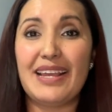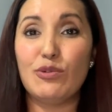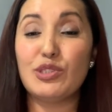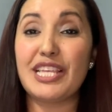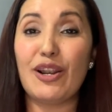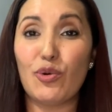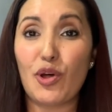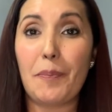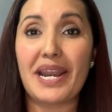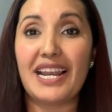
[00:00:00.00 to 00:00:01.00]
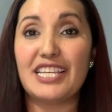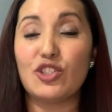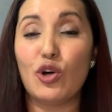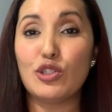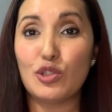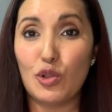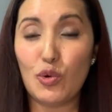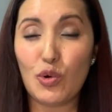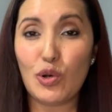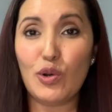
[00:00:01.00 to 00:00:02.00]
Un saludo para las dos
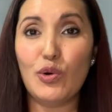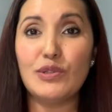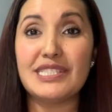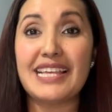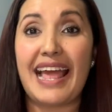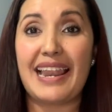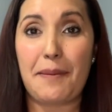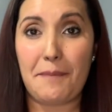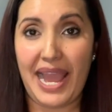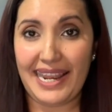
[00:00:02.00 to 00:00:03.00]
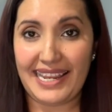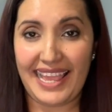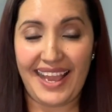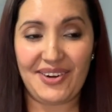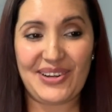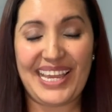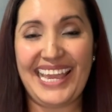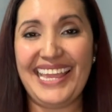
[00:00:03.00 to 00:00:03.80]
Lulus de Alemania, ¿ok?